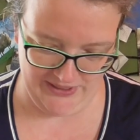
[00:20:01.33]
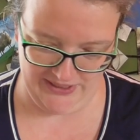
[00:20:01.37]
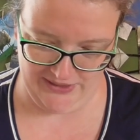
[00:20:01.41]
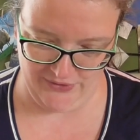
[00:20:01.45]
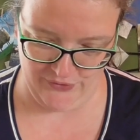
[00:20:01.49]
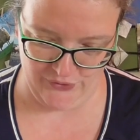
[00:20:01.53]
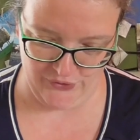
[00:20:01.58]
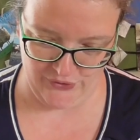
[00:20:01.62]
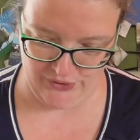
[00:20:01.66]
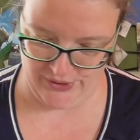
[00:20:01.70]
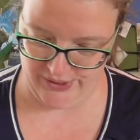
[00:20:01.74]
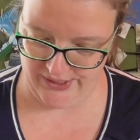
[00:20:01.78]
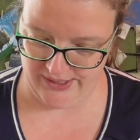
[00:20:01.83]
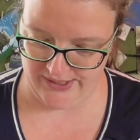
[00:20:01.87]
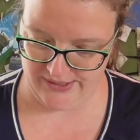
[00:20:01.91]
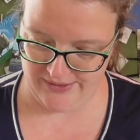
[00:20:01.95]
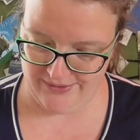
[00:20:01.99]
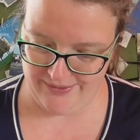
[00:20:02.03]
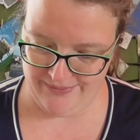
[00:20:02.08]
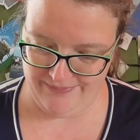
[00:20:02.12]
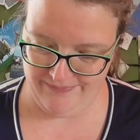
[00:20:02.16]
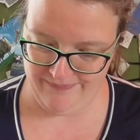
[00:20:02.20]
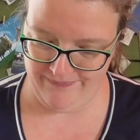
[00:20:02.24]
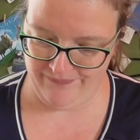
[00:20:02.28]
noch nie
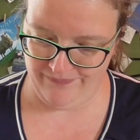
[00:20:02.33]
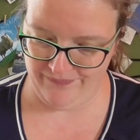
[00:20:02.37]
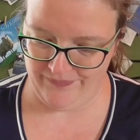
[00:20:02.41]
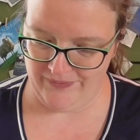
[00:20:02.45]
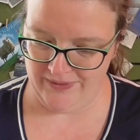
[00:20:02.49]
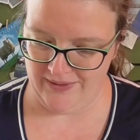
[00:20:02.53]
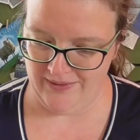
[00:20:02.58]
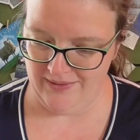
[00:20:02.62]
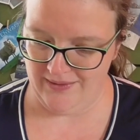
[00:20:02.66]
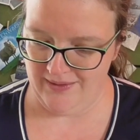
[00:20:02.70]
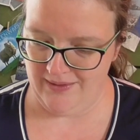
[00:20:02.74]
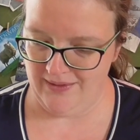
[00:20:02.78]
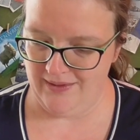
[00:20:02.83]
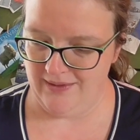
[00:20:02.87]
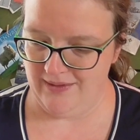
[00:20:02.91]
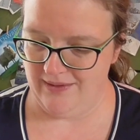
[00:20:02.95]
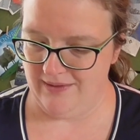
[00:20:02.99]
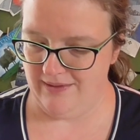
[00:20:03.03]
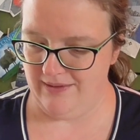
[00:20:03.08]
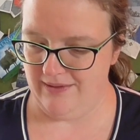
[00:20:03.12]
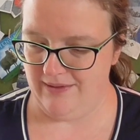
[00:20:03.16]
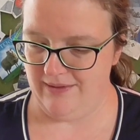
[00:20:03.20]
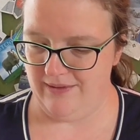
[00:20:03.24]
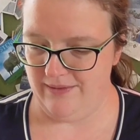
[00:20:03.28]
gestrickt.
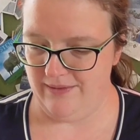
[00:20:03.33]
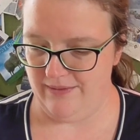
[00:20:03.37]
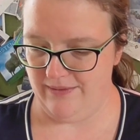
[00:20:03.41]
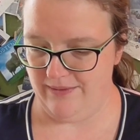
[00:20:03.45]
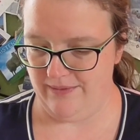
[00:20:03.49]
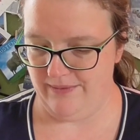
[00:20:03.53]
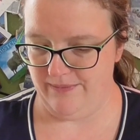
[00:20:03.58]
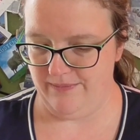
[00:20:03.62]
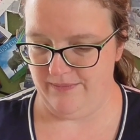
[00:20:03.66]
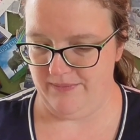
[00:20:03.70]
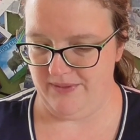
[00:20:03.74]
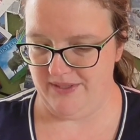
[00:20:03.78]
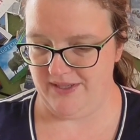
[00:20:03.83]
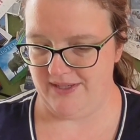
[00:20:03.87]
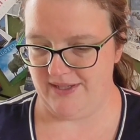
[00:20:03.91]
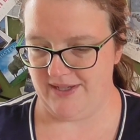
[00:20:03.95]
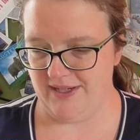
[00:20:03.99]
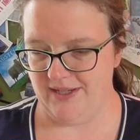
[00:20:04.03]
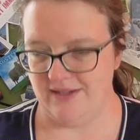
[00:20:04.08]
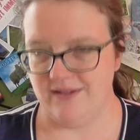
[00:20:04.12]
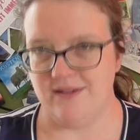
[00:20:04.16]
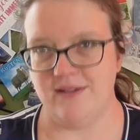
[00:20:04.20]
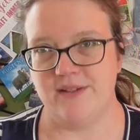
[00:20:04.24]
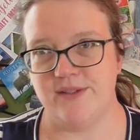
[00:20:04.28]
Ähm, ich
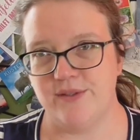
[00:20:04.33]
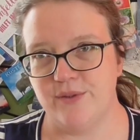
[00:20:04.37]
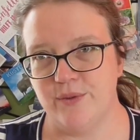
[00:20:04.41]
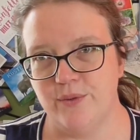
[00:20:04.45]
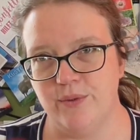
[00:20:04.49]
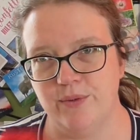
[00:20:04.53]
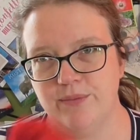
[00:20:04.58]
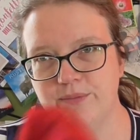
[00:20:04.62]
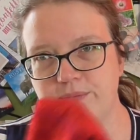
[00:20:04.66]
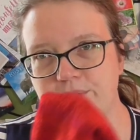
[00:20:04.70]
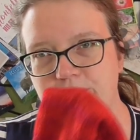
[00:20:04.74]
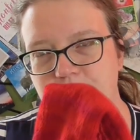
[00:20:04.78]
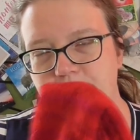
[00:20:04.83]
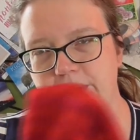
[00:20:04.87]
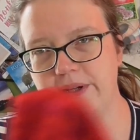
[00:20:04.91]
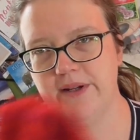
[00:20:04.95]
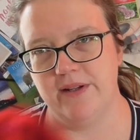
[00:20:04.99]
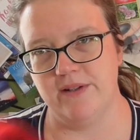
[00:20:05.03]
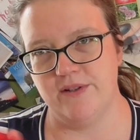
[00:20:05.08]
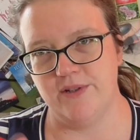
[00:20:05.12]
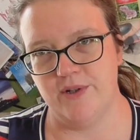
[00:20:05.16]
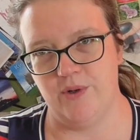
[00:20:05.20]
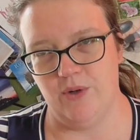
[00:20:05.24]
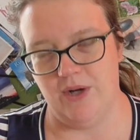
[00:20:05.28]
kenne das so,
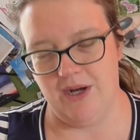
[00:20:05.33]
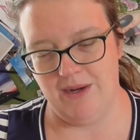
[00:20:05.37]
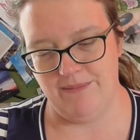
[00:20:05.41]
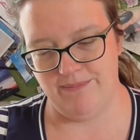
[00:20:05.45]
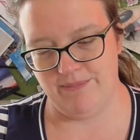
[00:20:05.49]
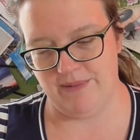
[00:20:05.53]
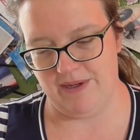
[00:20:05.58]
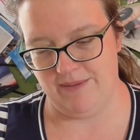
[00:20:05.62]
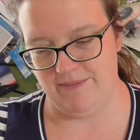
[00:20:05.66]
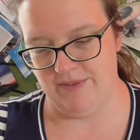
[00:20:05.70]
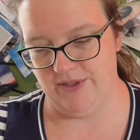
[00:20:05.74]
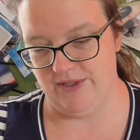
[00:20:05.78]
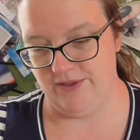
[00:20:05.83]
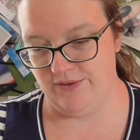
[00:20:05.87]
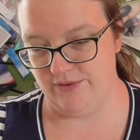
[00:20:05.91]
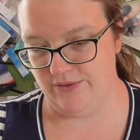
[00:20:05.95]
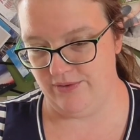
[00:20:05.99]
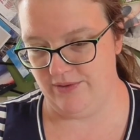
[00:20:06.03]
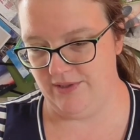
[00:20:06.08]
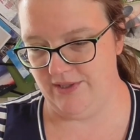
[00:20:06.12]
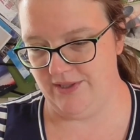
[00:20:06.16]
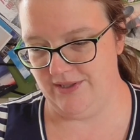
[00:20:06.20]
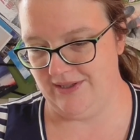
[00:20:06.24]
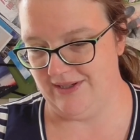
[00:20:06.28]
bei Toe Up kann man
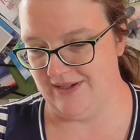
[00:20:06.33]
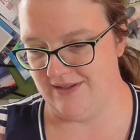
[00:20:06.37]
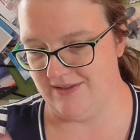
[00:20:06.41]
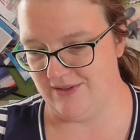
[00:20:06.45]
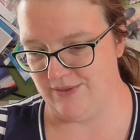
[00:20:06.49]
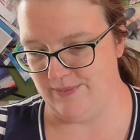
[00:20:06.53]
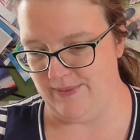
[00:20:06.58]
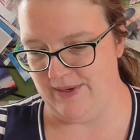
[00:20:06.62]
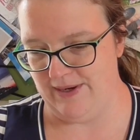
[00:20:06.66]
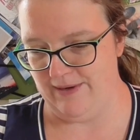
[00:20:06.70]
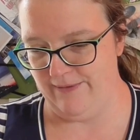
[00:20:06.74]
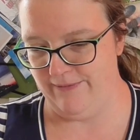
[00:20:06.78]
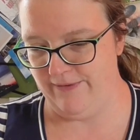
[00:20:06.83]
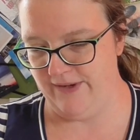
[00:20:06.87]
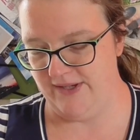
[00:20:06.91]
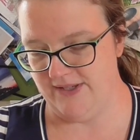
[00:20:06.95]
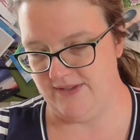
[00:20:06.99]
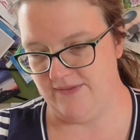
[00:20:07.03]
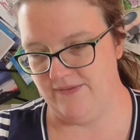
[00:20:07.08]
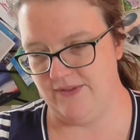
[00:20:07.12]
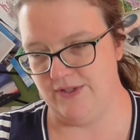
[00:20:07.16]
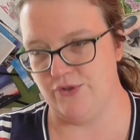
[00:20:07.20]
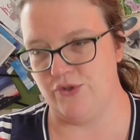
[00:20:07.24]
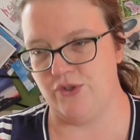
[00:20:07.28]
natürlich eine ganz normale
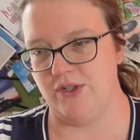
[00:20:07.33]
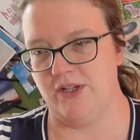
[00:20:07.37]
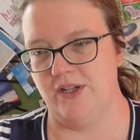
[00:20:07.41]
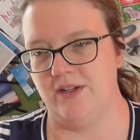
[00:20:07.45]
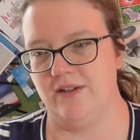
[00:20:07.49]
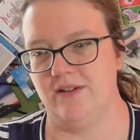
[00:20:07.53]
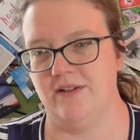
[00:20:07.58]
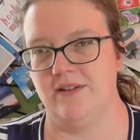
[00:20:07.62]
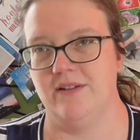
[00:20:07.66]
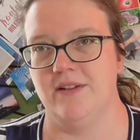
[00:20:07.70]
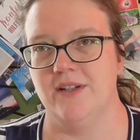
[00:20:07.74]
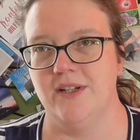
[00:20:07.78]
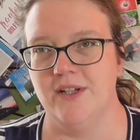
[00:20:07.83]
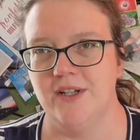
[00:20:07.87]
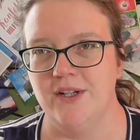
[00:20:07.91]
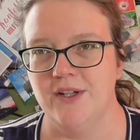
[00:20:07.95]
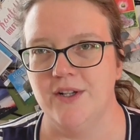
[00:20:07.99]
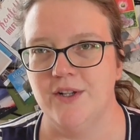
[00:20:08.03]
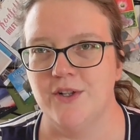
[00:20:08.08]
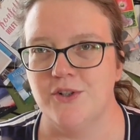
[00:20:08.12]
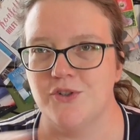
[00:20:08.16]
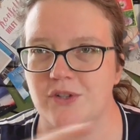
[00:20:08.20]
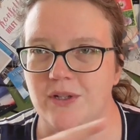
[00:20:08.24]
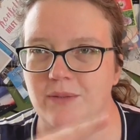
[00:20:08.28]
Fersenwand stricken, dann
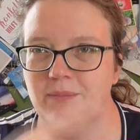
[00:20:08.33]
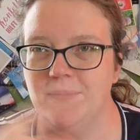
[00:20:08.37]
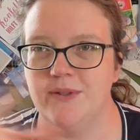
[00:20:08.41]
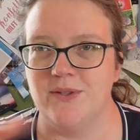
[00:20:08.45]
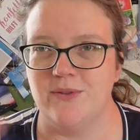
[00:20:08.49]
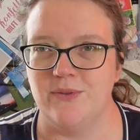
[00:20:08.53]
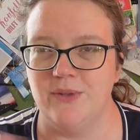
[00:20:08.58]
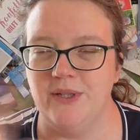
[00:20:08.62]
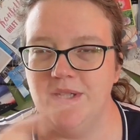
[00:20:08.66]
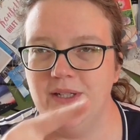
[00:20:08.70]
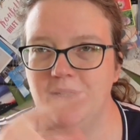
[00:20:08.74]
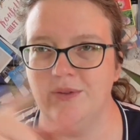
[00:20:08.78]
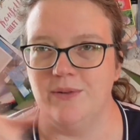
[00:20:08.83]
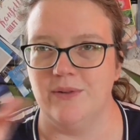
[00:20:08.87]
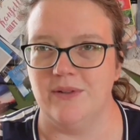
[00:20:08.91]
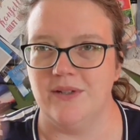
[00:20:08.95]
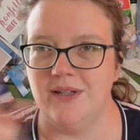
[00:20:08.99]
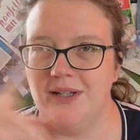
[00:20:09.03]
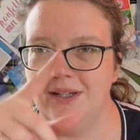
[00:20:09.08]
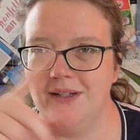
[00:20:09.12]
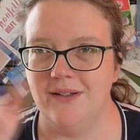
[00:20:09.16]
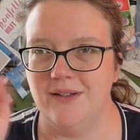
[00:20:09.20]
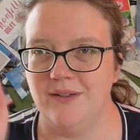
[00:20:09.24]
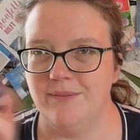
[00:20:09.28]
strickt man so hin
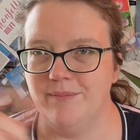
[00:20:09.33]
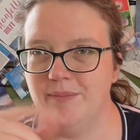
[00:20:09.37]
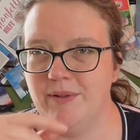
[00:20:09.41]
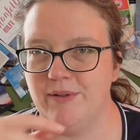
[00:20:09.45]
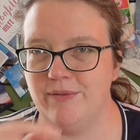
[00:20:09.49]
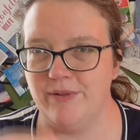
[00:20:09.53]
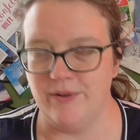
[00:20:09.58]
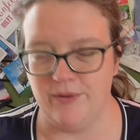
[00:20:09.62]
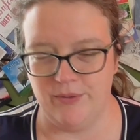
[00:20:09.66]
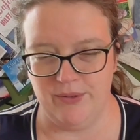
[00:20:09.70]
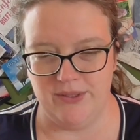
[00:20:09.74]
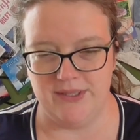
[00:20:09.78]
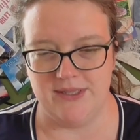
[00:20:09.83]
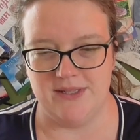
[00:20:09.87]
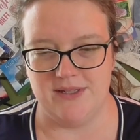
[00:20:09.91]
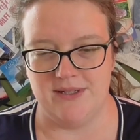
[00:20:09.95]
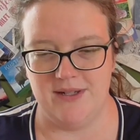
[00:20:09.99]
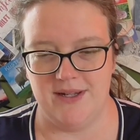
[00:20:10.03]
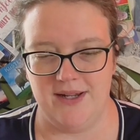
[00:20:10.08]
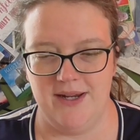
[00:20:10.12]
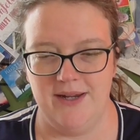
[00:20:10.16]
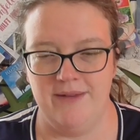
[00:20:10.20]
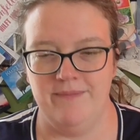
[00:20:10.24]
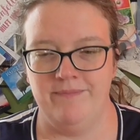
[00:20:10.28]
und her mit
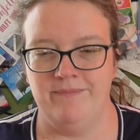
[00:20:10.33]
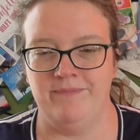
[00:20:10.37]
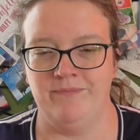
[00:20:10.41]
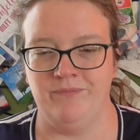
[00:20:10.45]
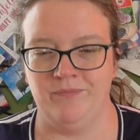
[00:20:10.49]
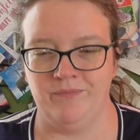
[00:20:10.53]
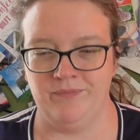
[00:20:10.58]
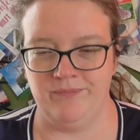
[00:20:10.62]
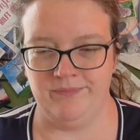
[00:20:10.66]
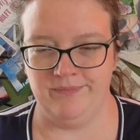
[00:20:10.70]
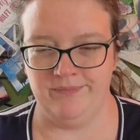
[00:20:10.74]
verkürzten Reihen.